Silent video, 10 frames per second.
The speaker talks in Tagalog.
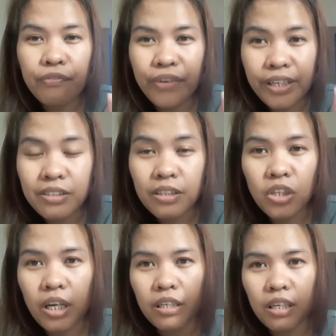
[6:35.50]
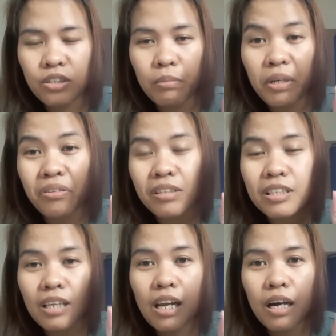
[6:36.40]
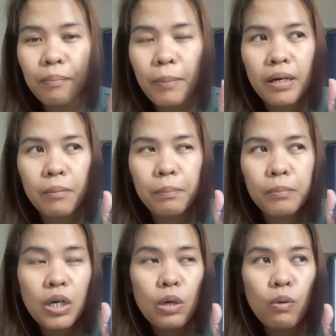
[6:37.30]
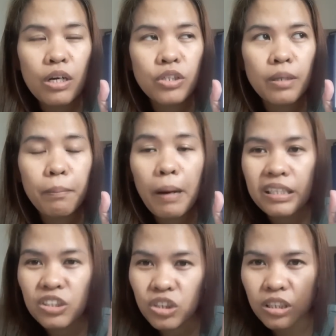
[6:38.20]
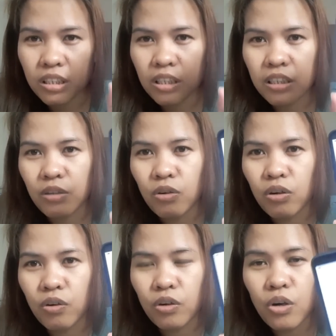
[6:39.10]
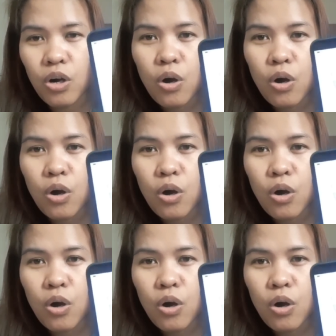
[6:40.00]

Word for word: fake sa China. So meron din silang parang parang siya packaging ganyan o